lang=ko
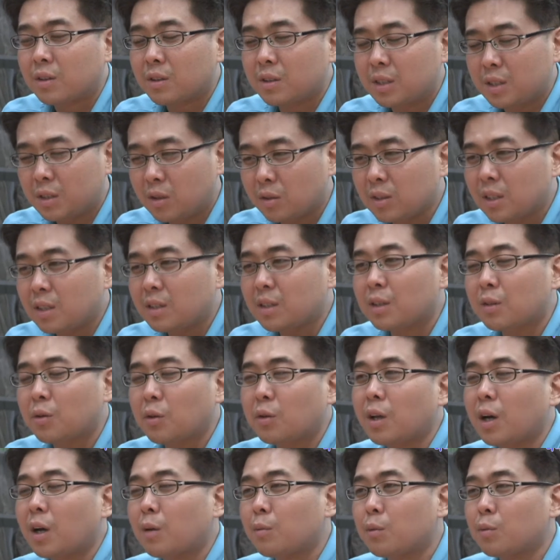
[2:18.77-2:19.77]
시청자들이
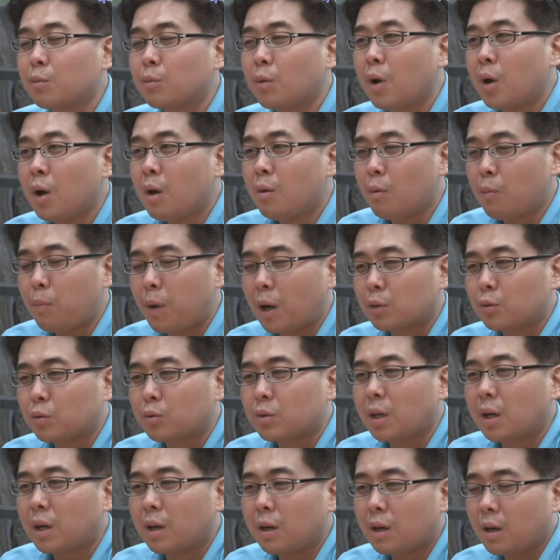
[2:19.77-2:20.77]
떠나가면 뭐
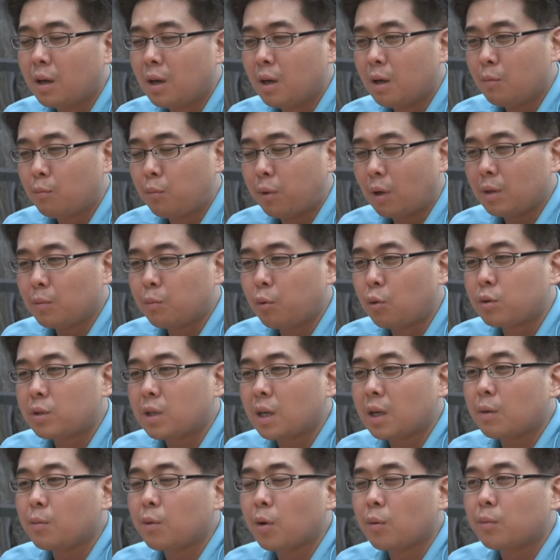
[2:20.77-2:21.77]
방송사가 뻔히 볼
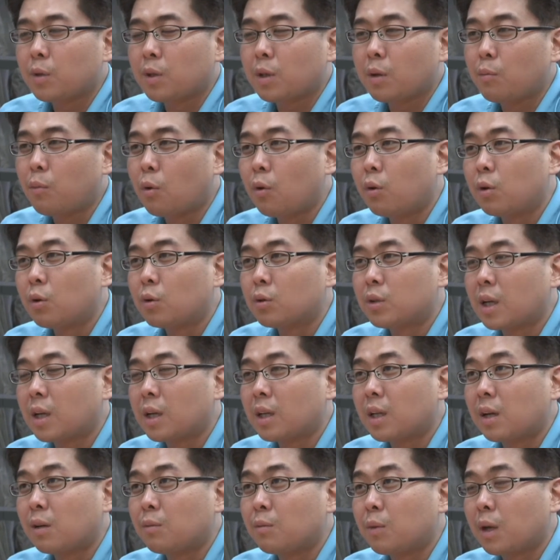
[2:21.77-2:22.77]
사람이 없는데 뭘로
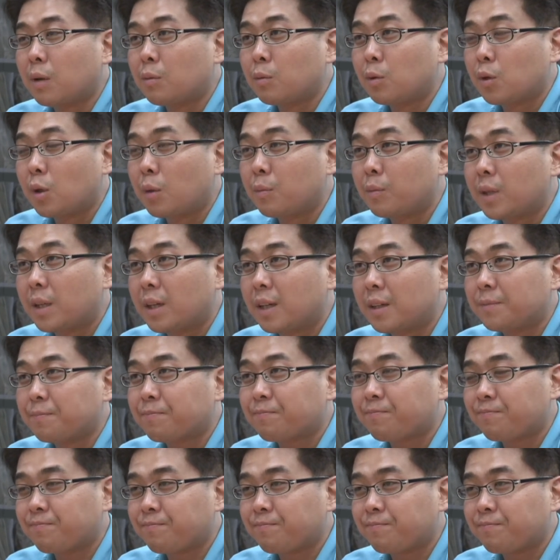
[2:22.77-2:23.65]
살아나는 는 겁니까?